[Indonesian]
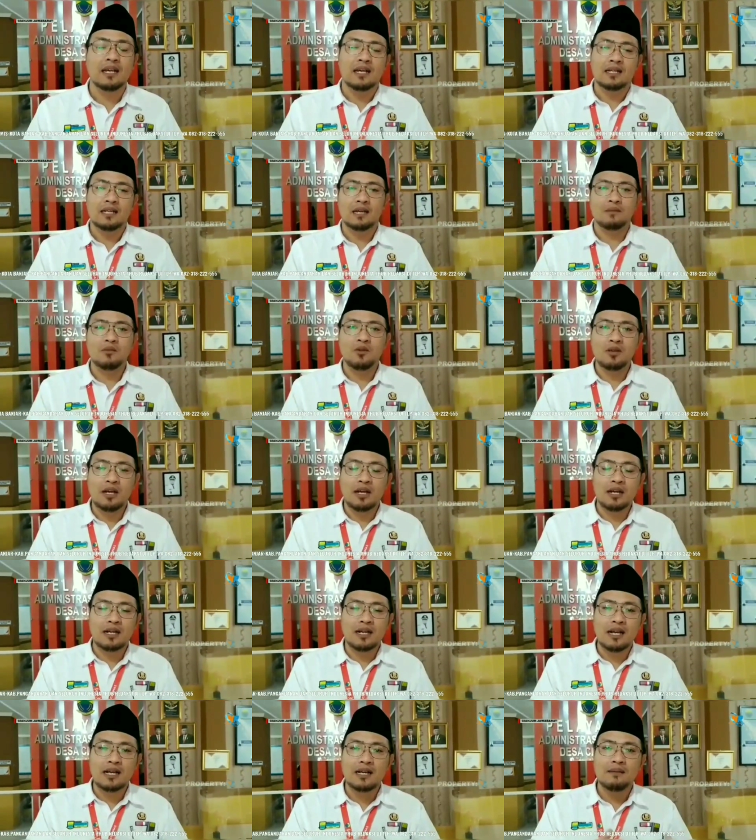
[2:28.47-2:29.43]
Namun
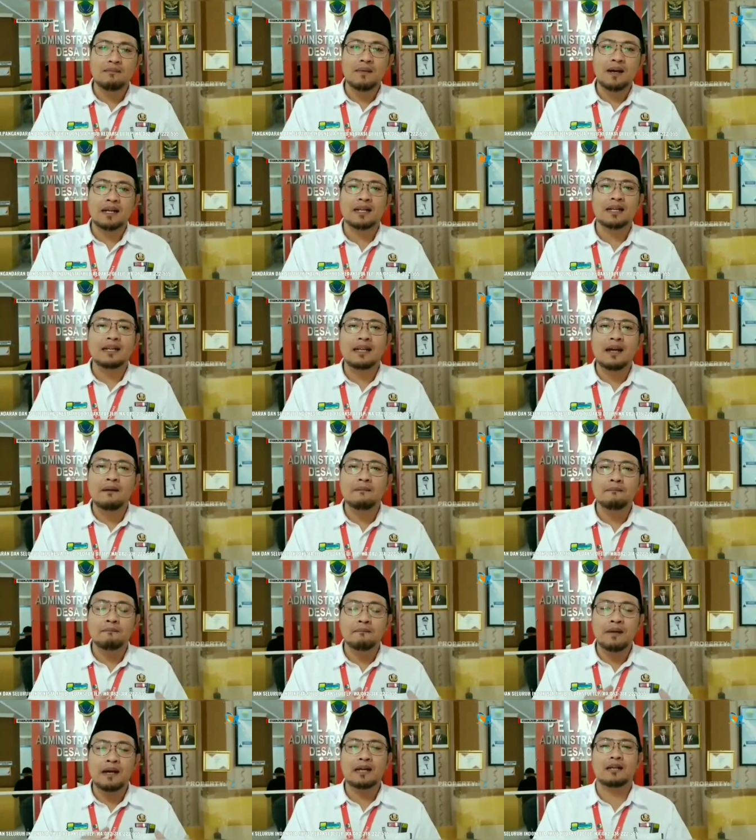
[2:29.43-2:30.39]
karena kemarin
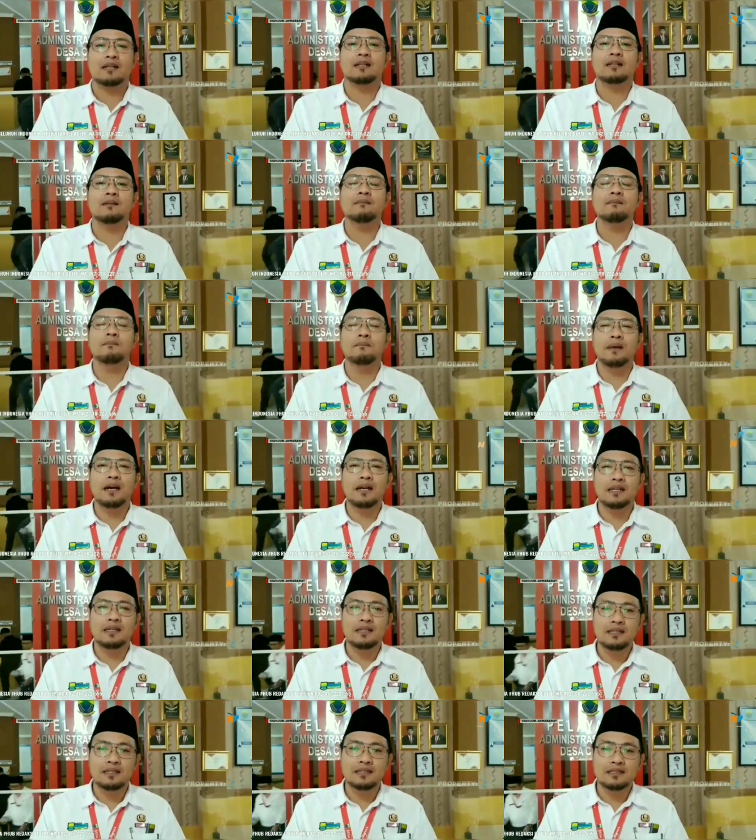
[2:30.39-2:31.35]
dampak
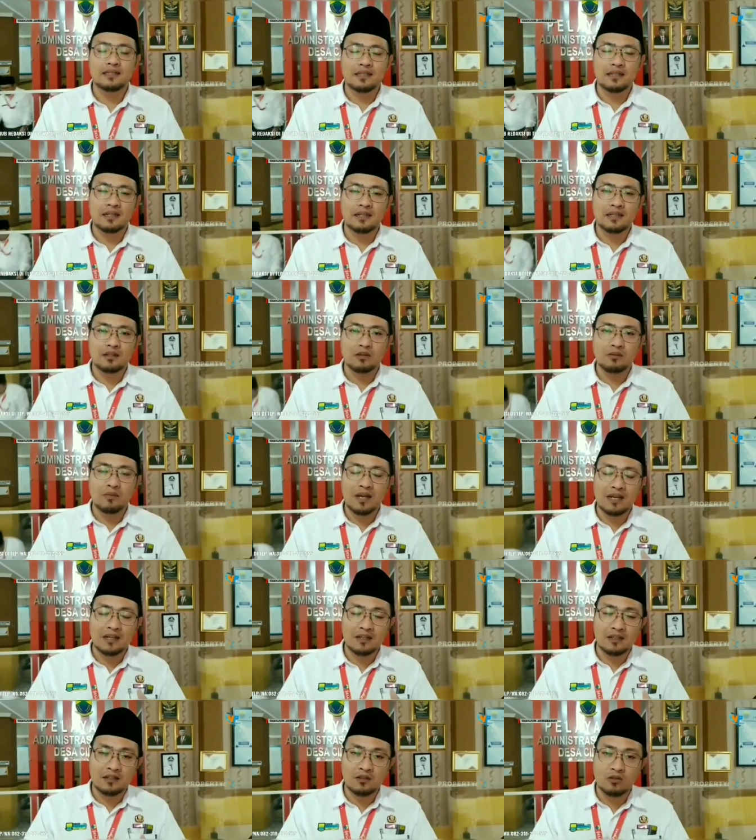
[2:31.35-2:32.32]
gempa ini uh,
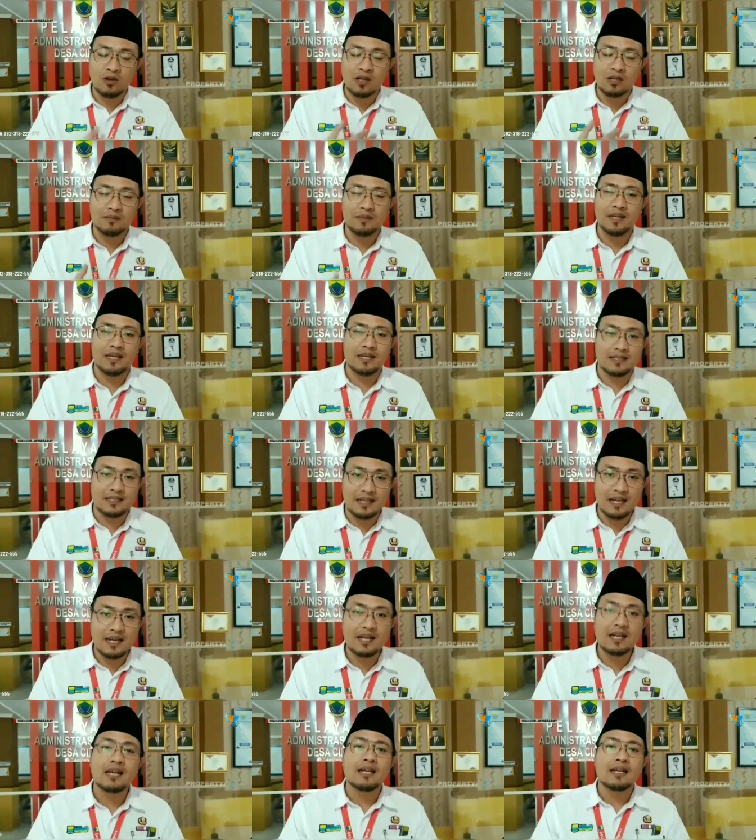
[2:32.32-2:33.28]
lumayan luar
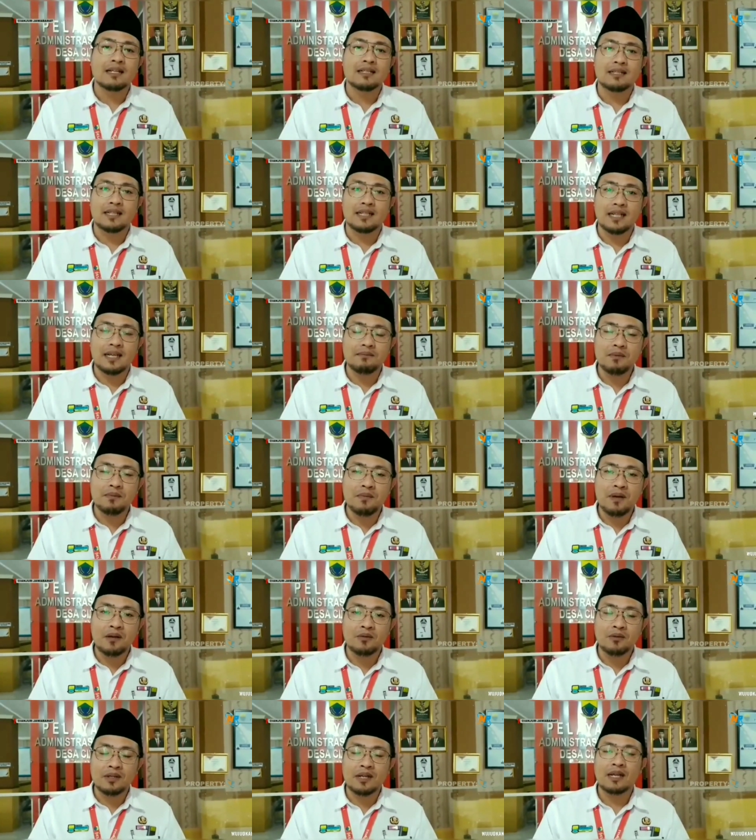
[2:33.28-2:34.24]
biasa, sehingga
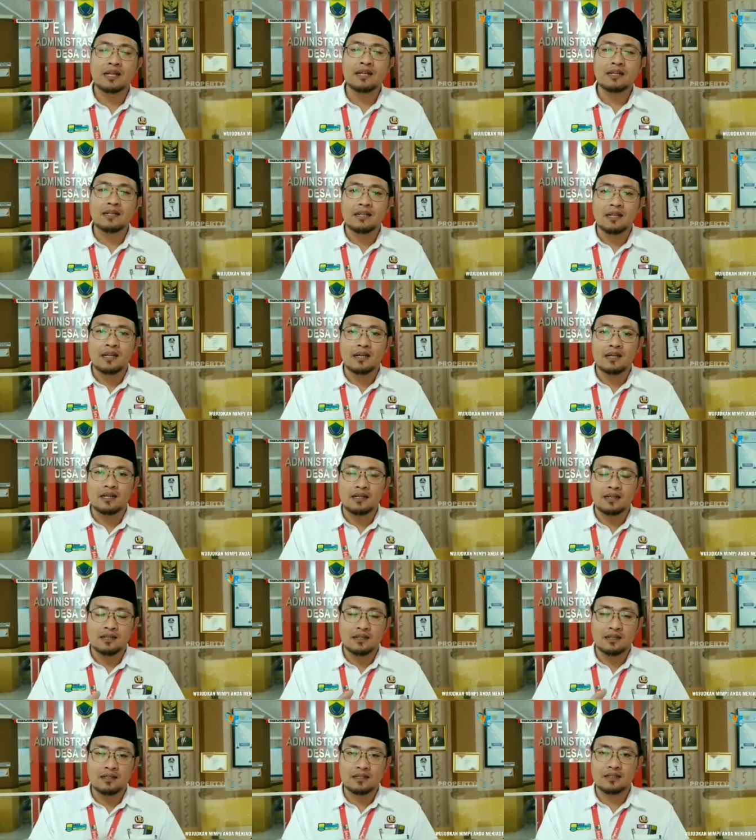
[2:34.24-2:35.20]
pembangunan
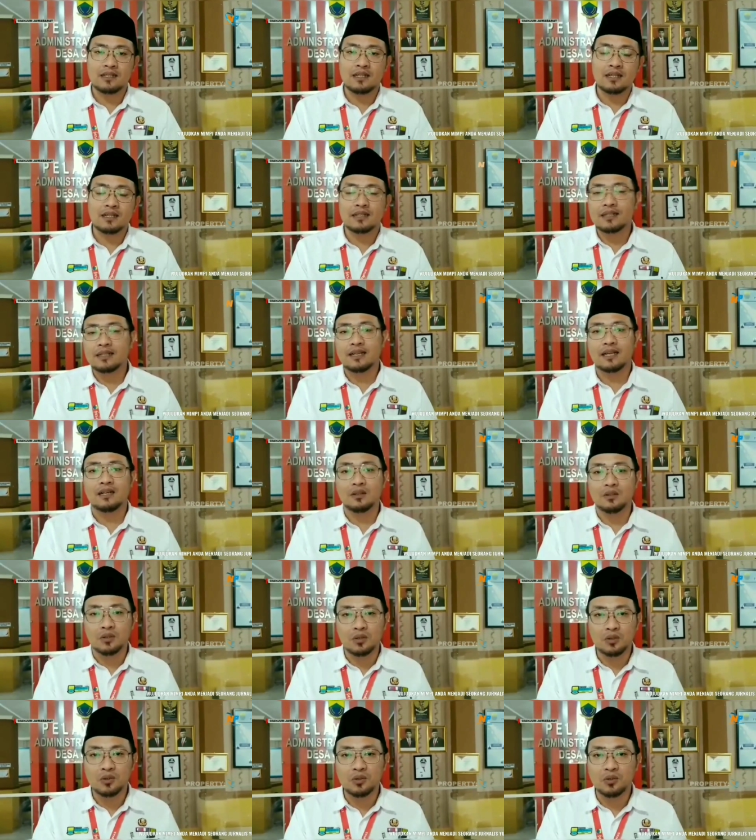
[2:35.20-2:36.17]
uh, dihentikan
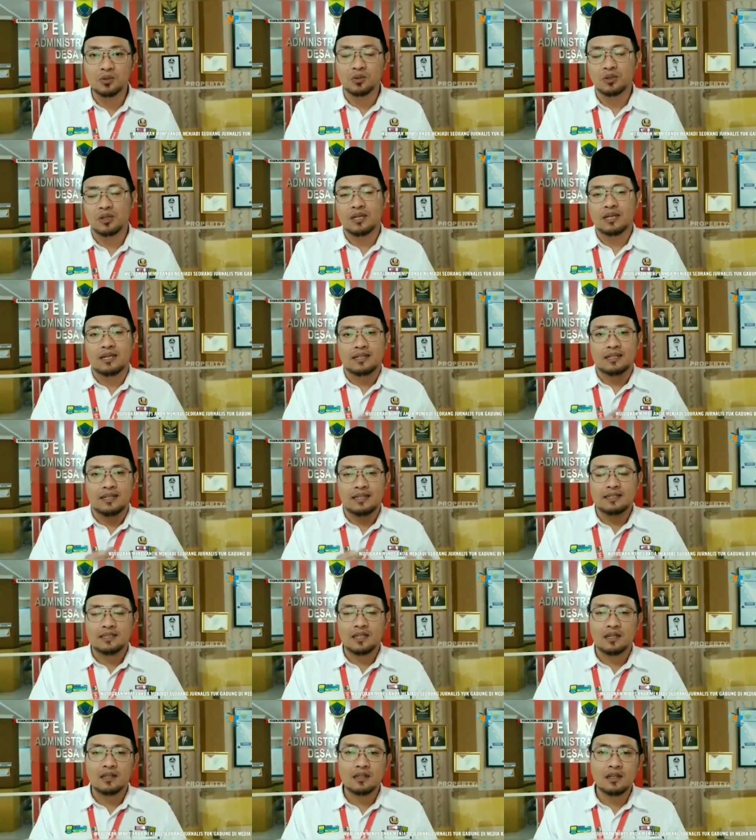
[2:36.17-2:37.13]
dulu.
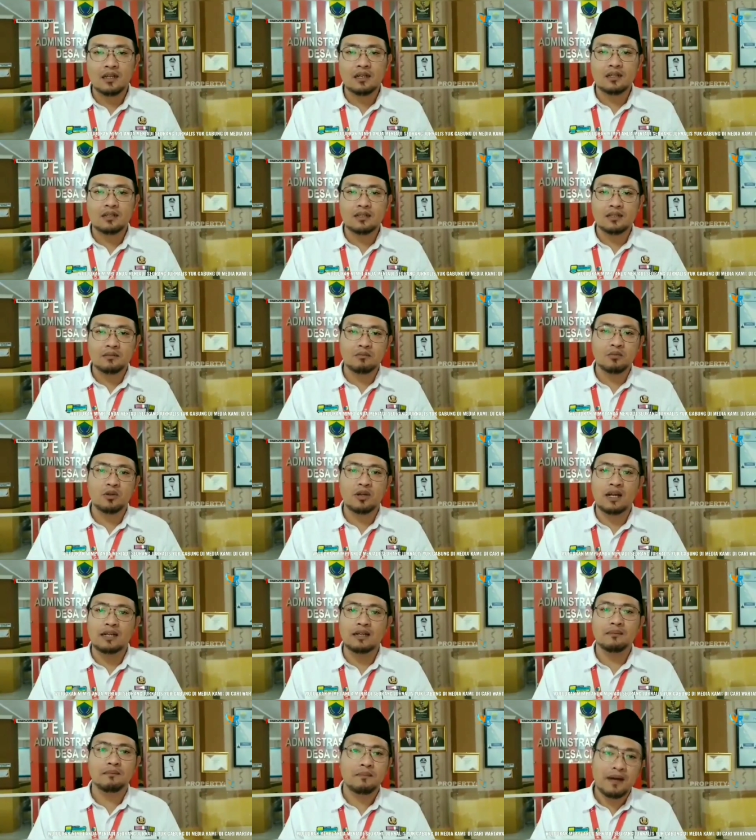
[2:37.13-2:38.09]
insya Allah di
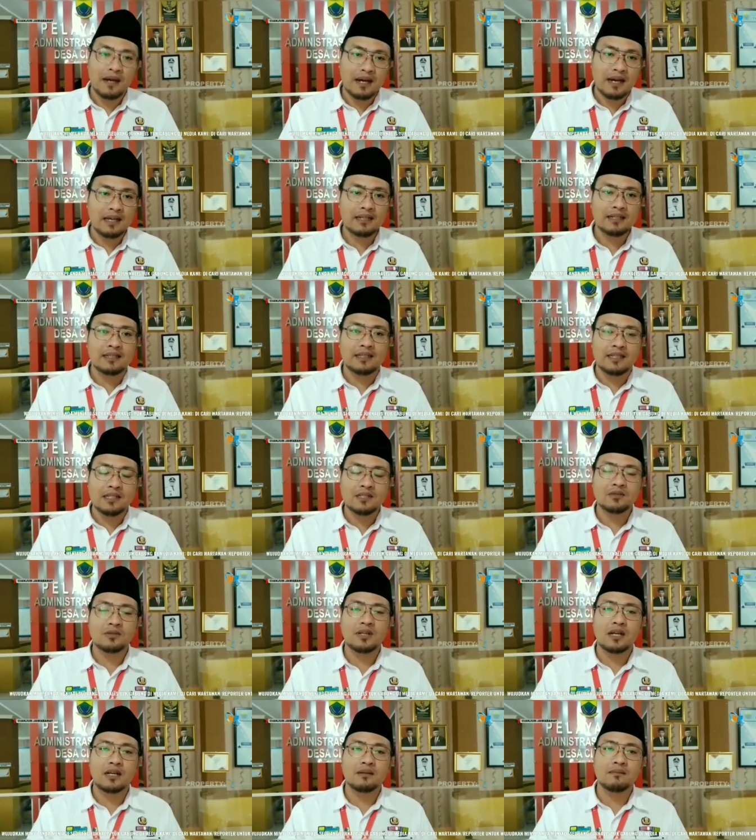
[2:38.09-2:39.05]
bulan depan ini
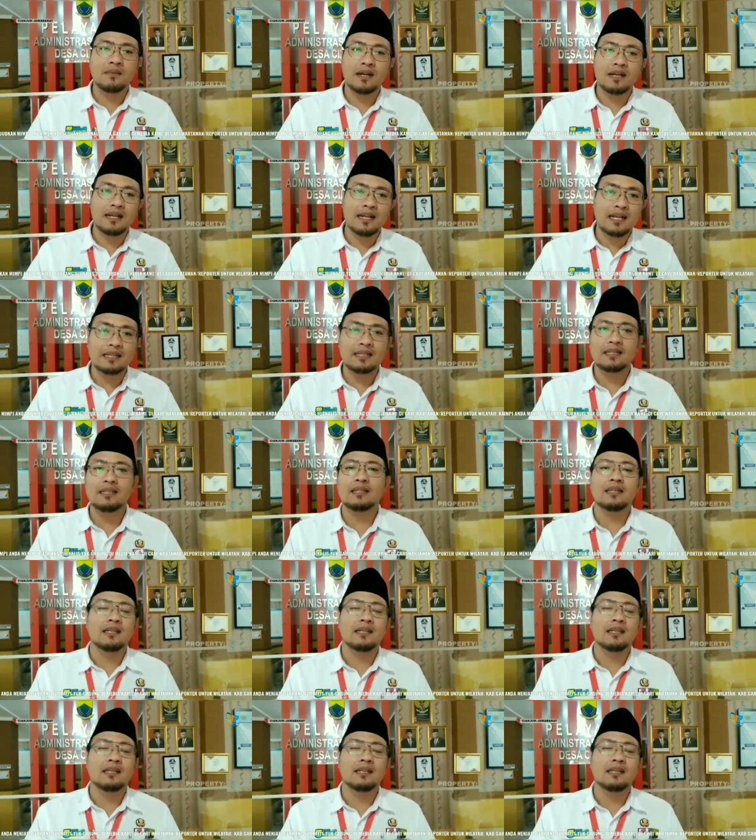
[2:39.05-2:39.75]
sudah kembali lagi